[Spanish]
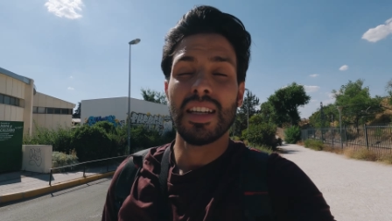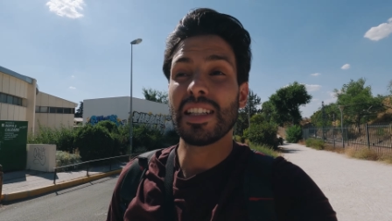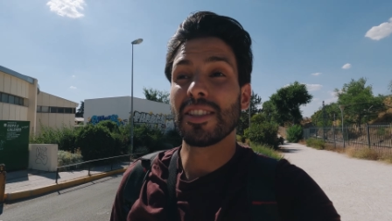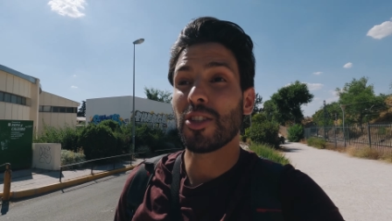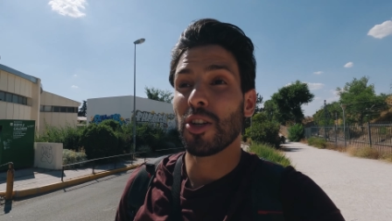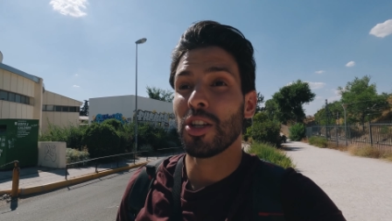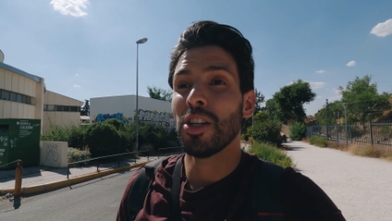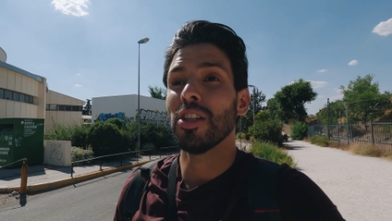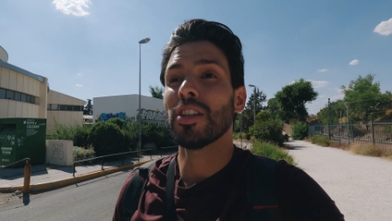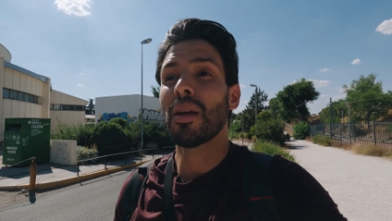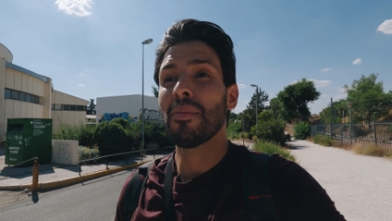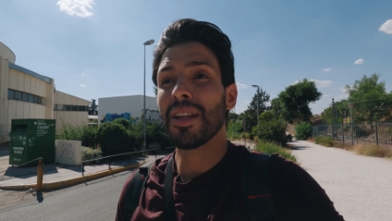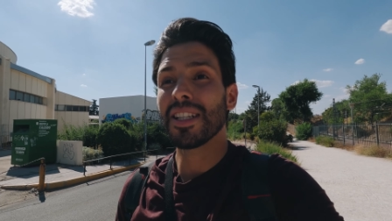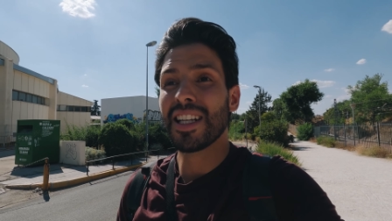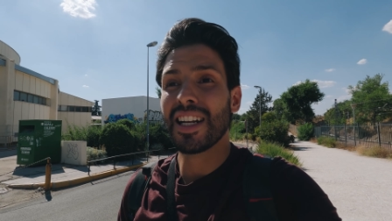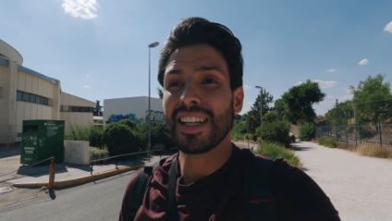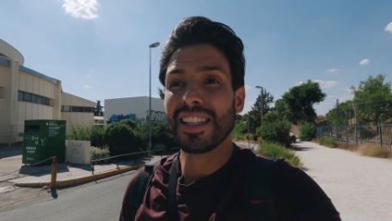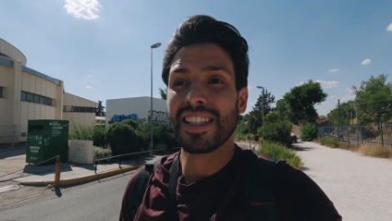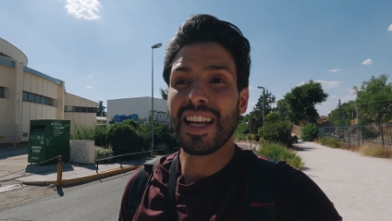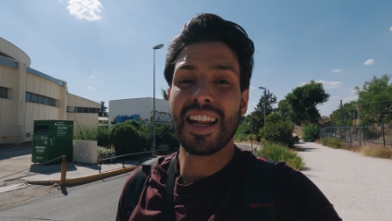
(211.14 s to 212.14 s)
El sonido también
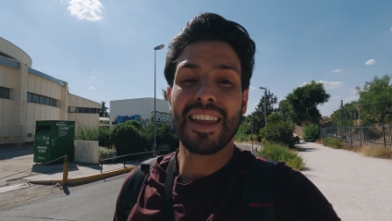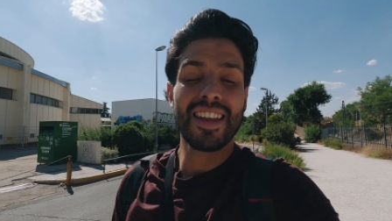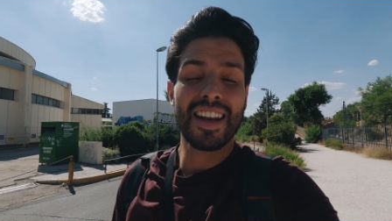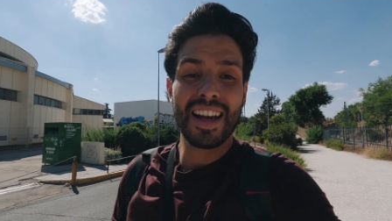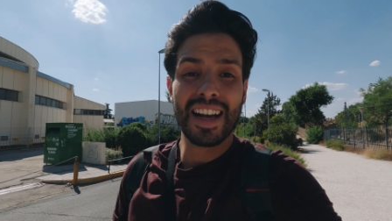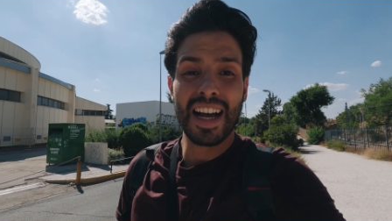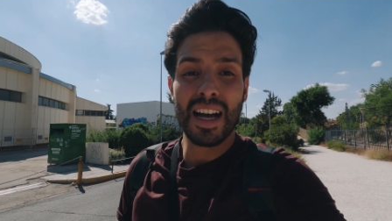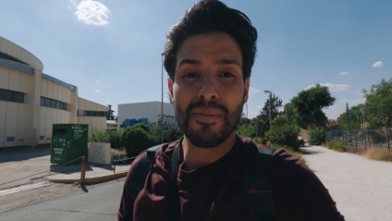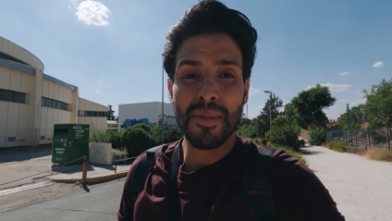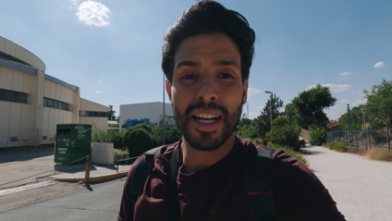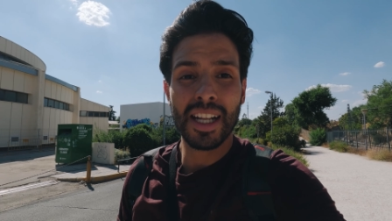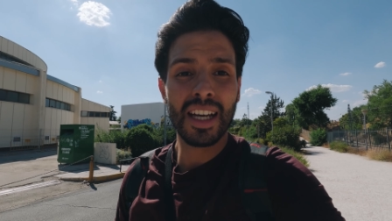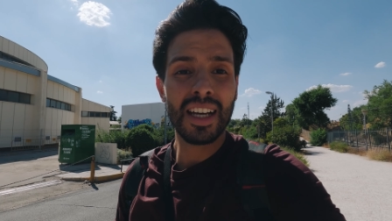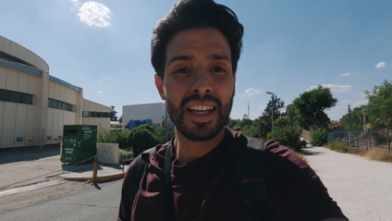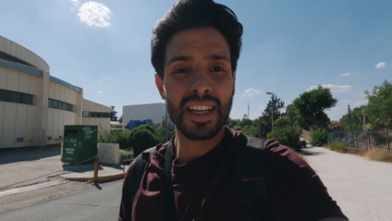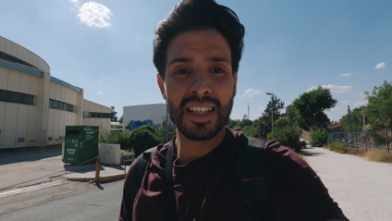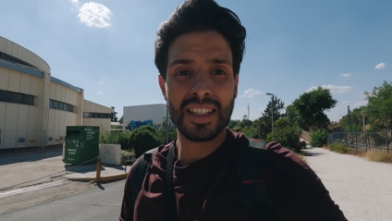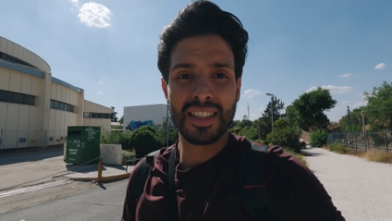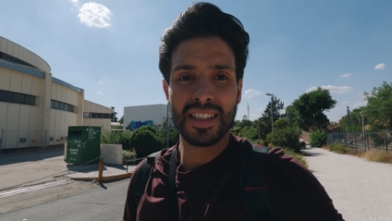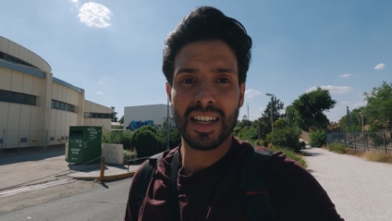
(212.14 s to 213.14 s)
es el que sale de la
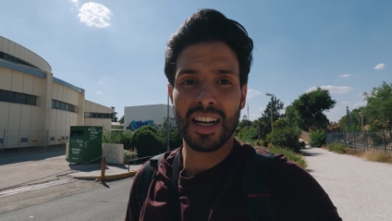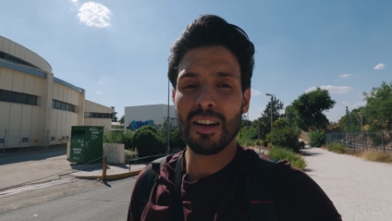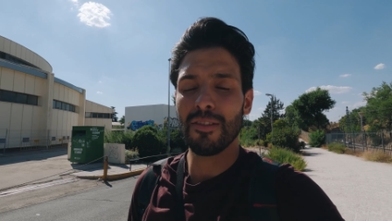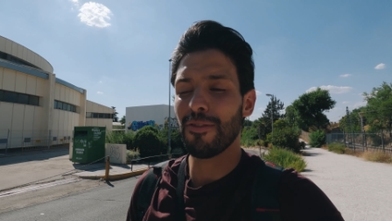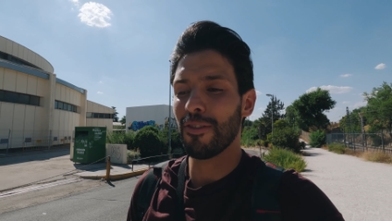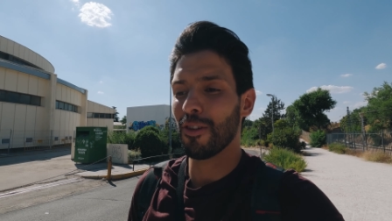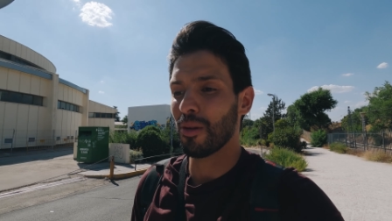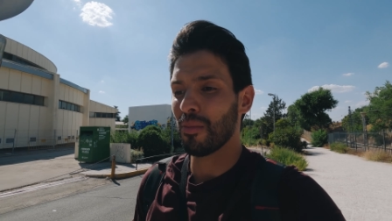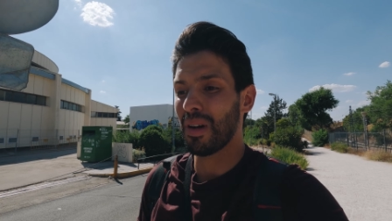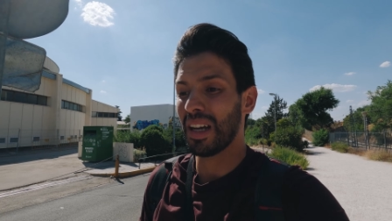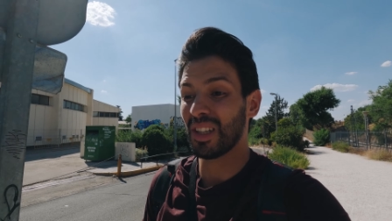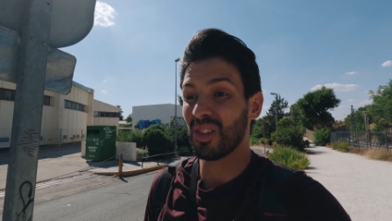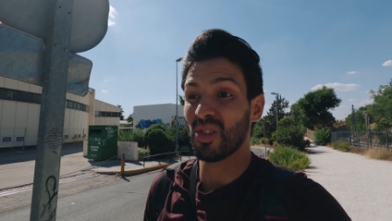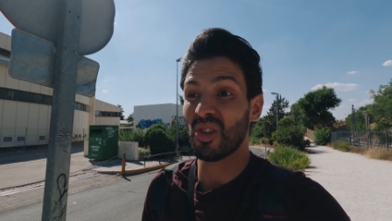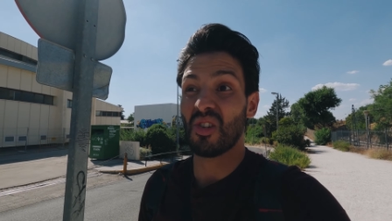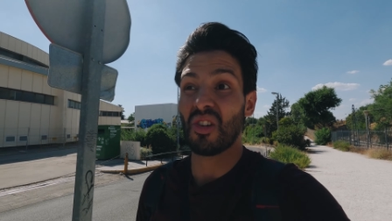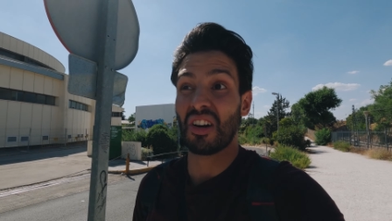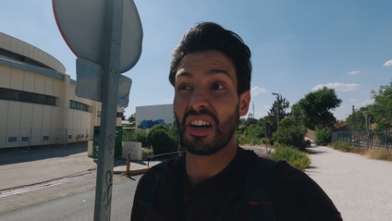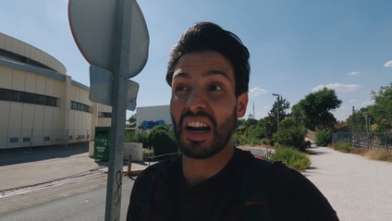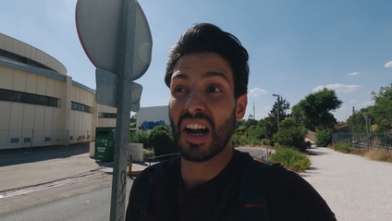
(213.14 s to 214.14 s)
cámara, está en el
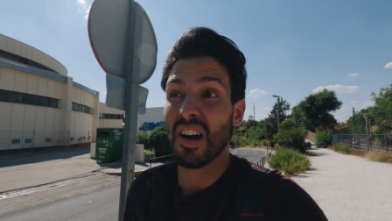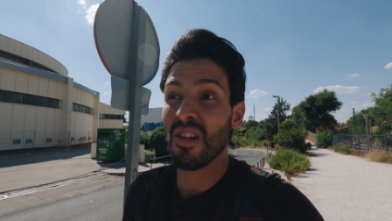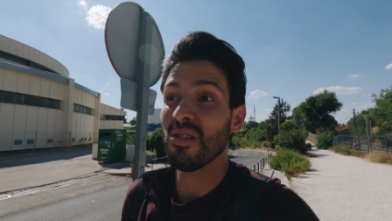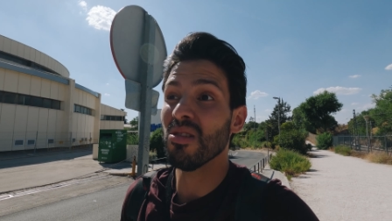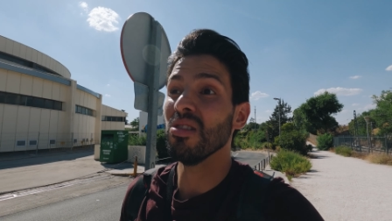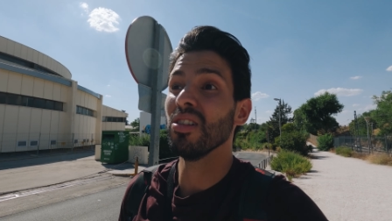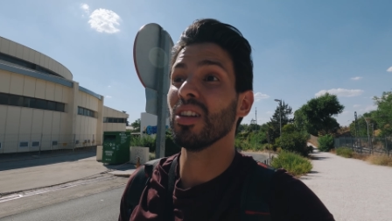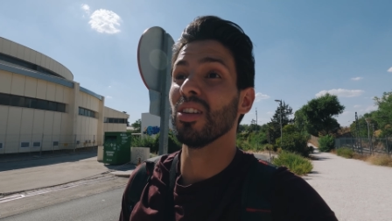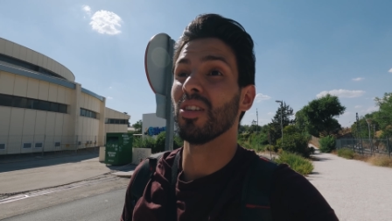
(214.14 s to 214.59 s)
formato RAW,